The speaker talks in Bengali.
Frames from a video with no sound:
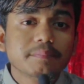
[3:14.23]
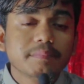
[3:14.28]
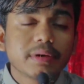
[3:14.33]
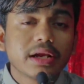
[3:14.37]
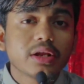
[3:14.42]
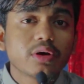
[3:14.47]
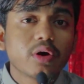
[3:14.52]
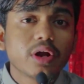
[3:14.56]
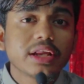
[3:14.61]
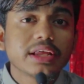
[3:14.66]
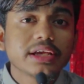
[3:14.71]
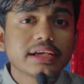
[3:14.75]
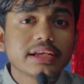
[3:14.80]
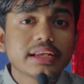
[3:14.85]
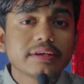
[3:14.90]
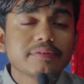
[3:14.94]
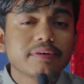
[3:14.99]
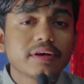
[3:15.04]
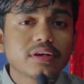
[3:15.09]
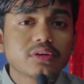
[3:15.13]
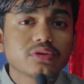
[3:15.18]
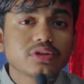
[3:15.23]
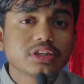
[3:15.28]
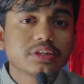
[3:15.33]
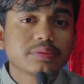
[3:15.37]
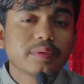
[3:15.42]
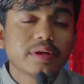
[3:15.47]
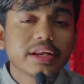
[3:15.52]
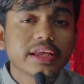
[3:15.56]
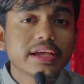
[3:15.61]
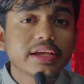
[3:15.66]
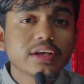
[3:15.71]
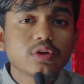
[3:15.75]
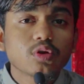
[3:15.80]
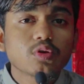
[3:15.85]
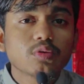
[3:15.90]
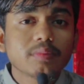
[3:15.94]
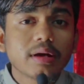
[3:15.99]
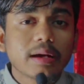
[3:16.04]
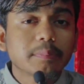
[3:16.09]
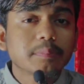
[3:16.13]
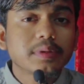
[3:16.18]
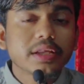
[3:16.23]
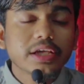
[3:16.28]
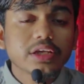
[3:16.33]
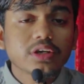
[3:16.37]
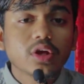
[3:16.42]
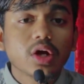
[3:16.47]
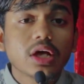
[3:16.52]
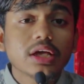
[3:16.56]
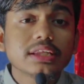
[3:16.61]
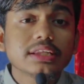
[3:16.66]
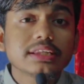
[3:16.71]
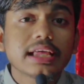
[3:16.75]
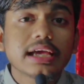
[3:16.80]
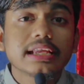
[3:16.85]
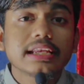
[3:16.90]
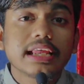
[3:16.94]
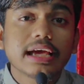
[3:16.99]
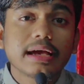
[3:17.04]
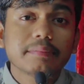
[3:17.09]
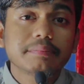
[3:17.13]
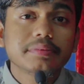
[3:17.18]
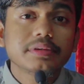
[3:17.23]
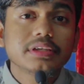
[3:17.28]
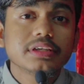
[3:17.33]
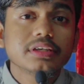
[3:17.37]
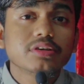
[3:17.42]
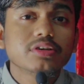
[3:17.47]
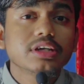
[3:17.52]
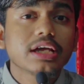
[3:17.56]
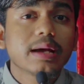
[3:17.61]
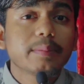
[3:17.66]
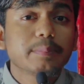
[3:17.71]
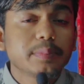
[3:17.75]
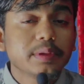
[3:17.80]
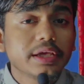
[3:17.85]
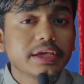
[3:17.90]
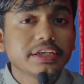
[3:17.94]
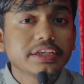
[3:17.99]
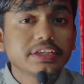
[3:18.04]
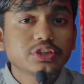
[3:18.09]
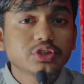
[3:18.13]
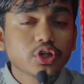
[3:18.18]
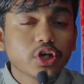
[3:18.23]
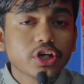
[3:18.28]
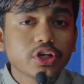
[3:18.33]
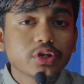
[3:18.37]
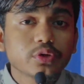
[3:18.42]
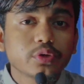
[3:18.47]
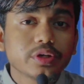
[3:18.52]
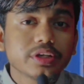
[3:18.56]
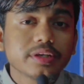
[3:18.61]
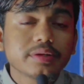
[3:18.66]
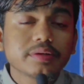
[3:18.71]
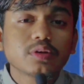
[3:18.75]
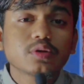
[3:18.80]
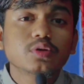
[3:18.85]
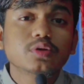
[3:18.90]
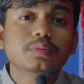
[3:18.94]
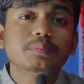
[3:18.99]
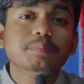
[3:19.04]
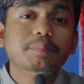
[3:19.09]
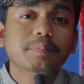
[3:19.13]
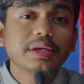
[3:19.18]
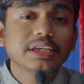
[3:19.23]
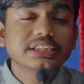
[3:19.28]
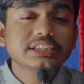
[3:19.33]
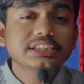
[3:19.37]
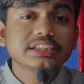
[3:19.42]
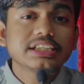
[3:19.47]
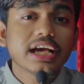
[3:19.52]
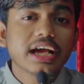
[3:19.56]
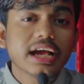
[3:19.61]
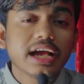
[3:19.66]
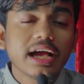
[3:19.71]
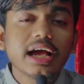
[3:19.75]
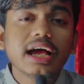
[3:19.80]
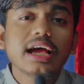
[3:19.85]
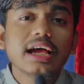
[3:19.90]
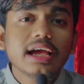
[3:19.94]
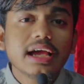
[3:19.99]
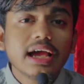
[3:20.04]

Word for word: মানে অনেক রেফার করতে পারে এরকম আপলাইন হয় তাইলে আপনি ওই আপলাইনে জয়েন হয়ে খুব বেশি টাকা